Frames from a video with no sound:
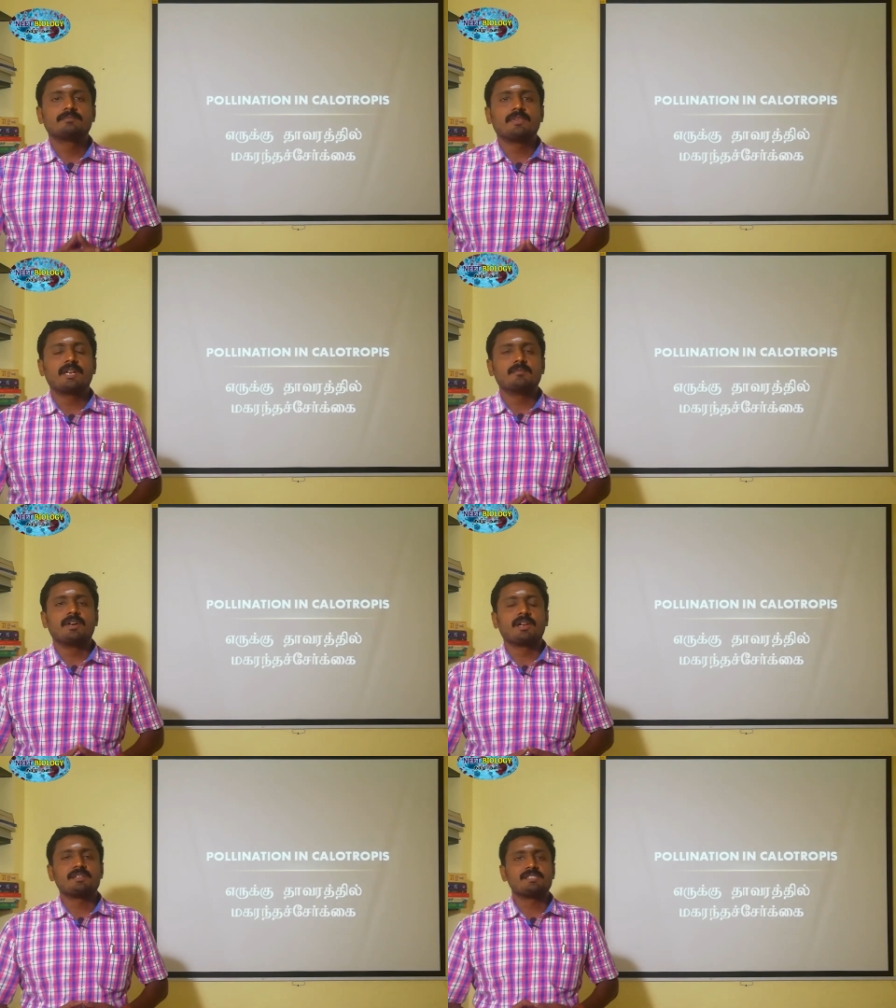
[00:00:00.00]
நீட்
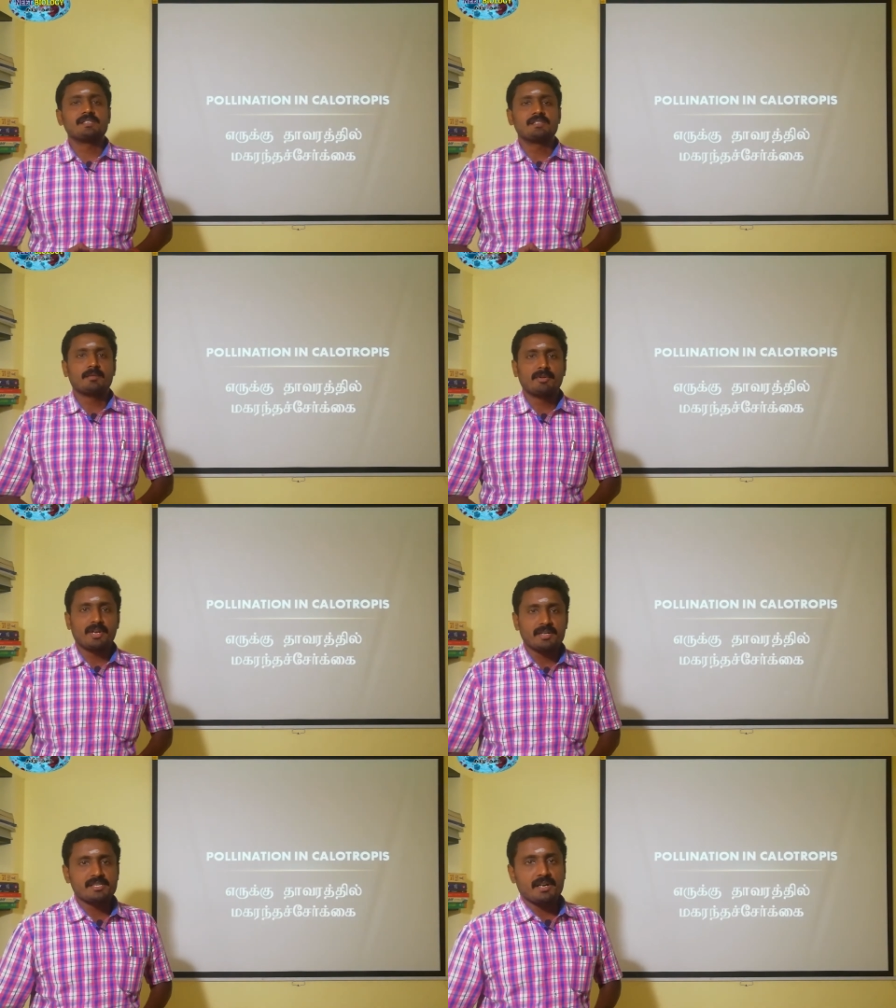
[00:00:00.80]
பயாலஜி
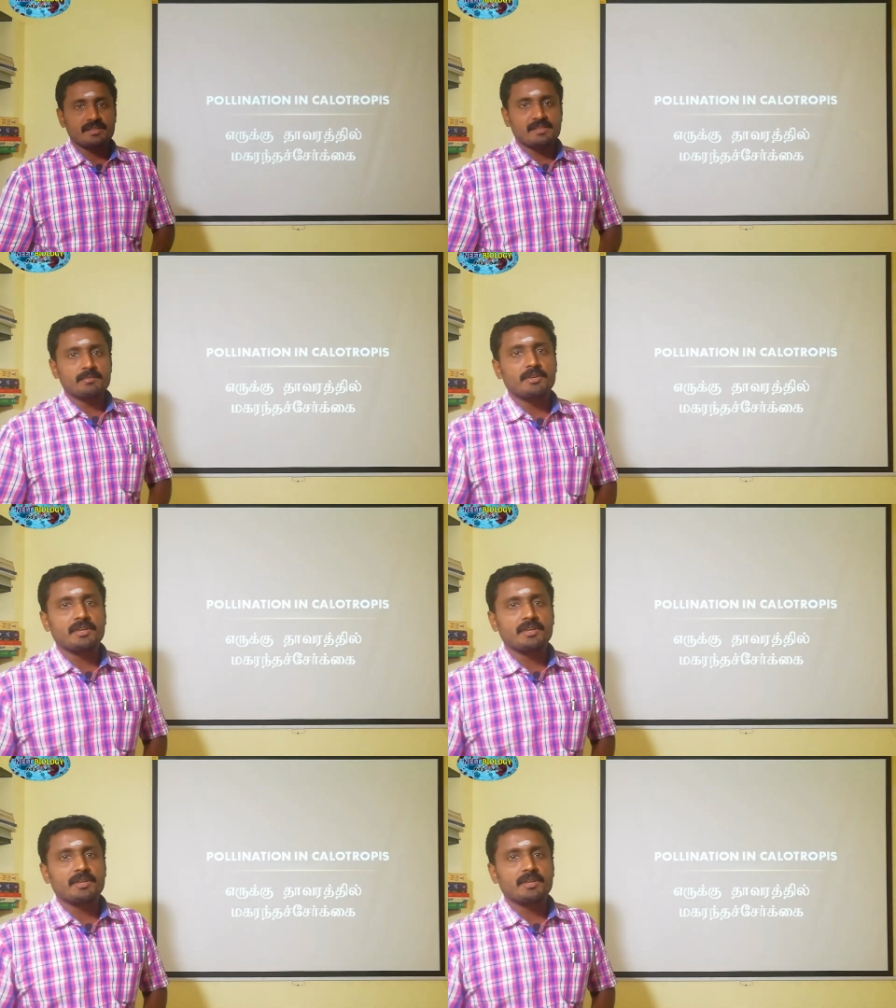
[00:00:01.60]
தமிழ்நாடு சேனல் சார்பாக